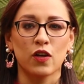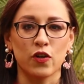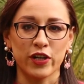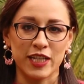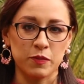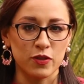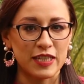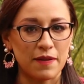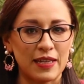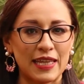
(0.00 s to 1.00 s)
Con
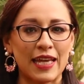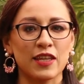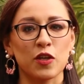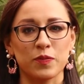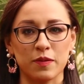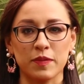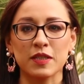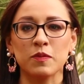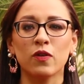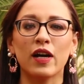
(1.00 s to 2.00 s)
responsabilidad y
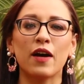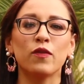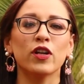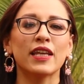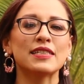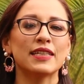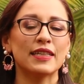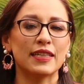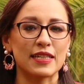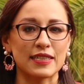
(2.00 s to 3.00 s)
optimismo, aborde esta
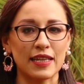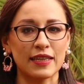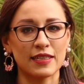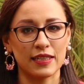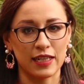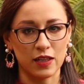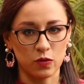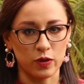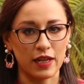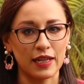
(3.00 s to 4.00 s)
interesante
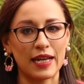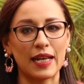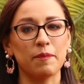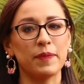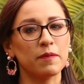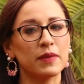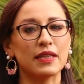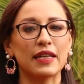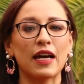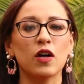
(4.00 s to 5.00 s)
asignatura, que le
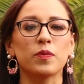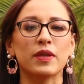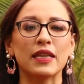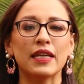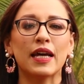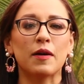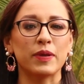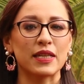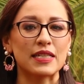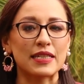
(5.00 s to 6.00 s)
permitirá obtener
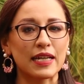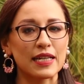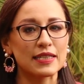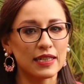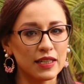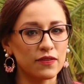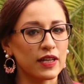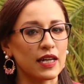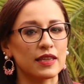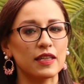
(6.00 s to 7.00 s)
aprendizajes
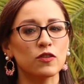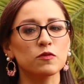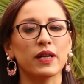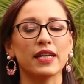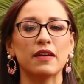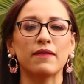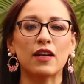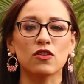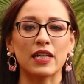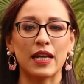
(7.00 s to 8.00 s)
significativos para
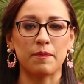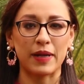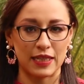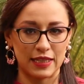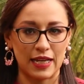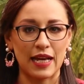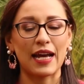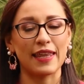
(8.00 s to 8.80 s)
llevarlos a la práctica.